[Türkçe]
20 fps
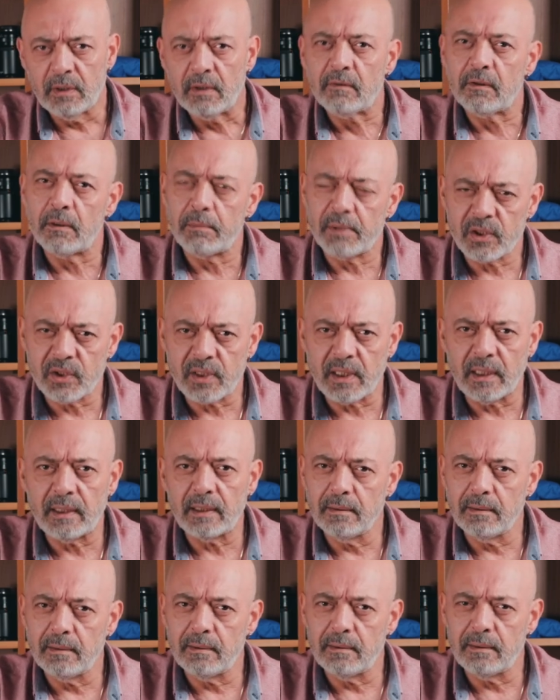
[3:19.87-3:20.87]
Ve başka
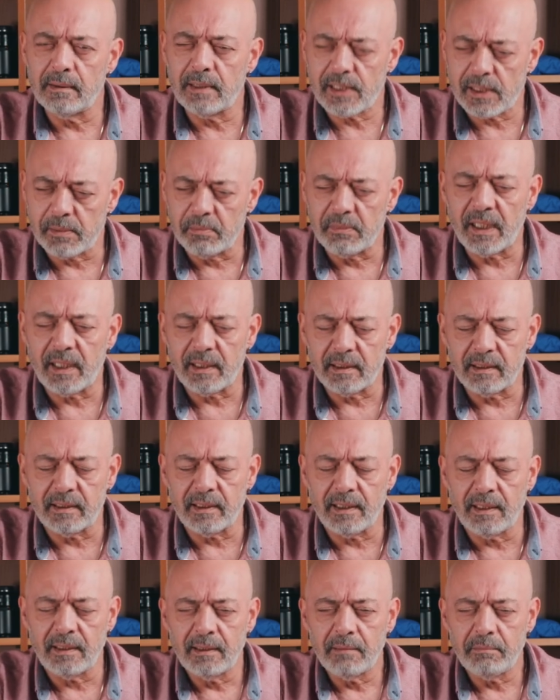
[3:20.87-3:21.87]
resimlerde
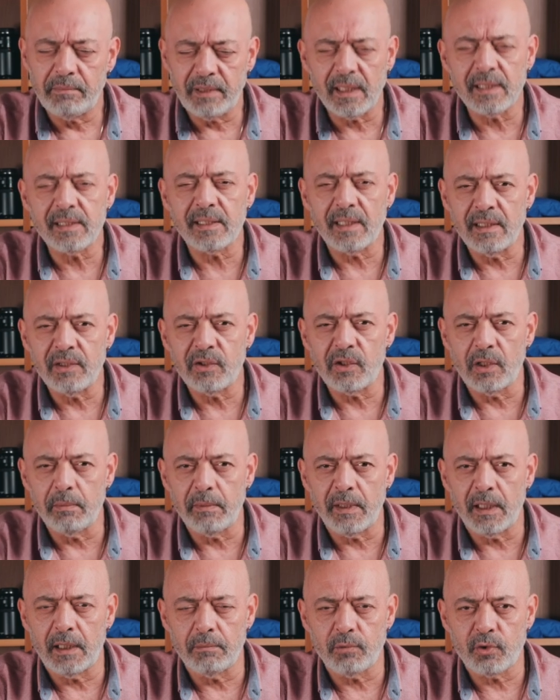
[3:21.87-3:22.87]
de biraz daha
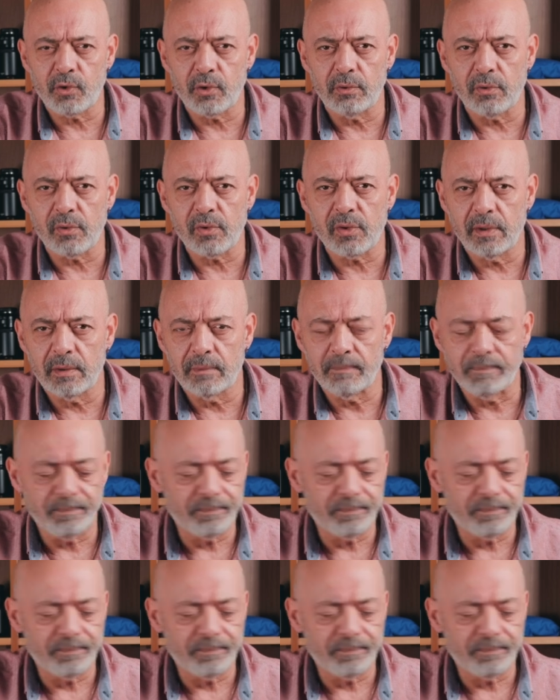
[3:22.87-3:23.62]
incelemeye almış oluruz.